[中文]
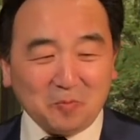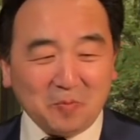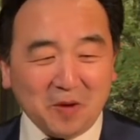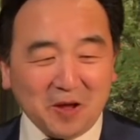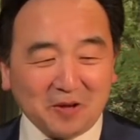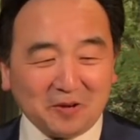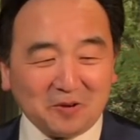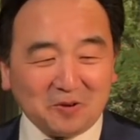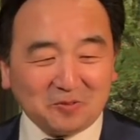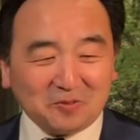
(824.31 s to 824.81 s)

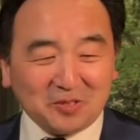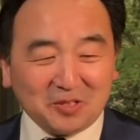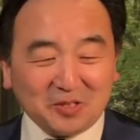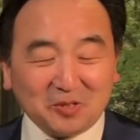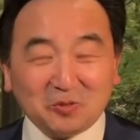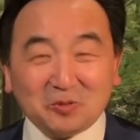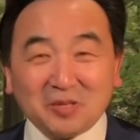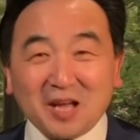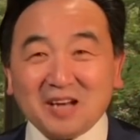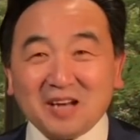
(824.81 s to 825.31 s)
背后的
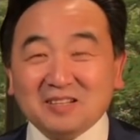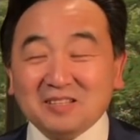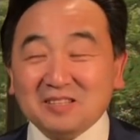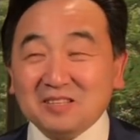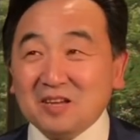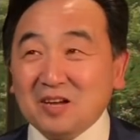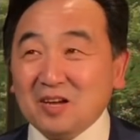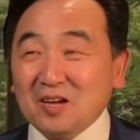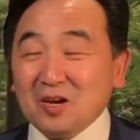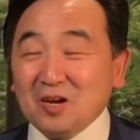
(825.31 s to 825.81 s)
犹太人、
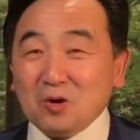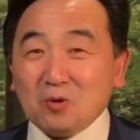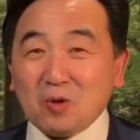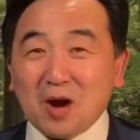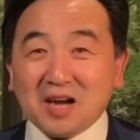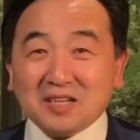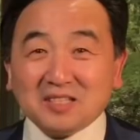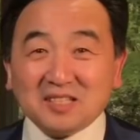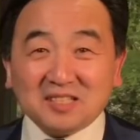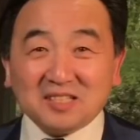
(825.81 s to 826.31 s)
华
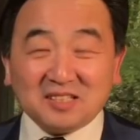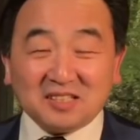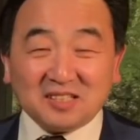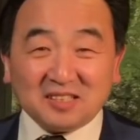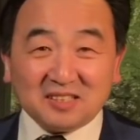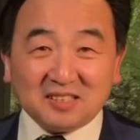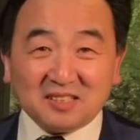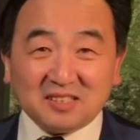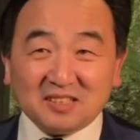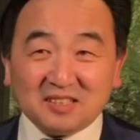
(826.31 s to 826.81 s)
尔街
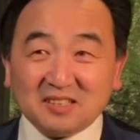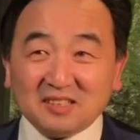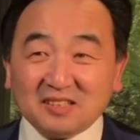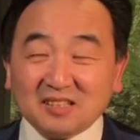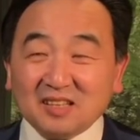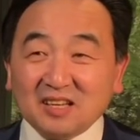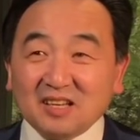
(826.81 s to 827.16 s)
这些人，